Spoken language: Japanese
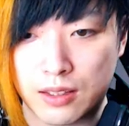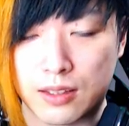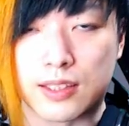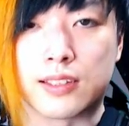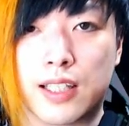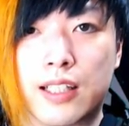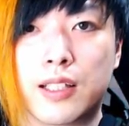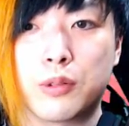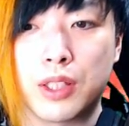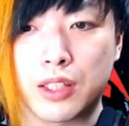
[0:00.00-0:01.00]
ですね。回
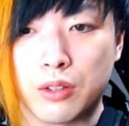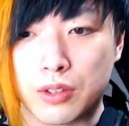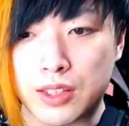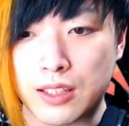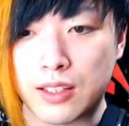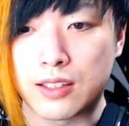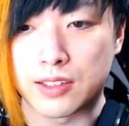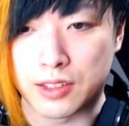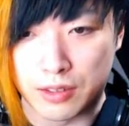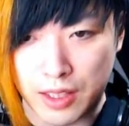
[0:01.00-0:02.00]
復できる3ターンです
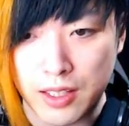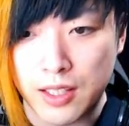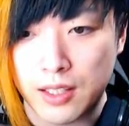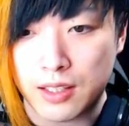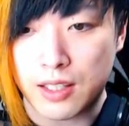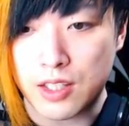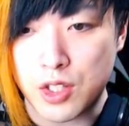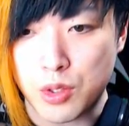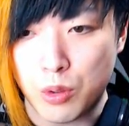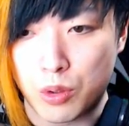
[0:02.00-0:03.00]
けどね。開始
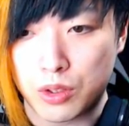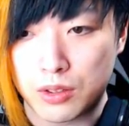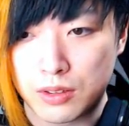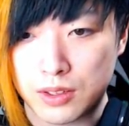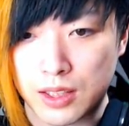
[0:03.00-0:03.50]
後、3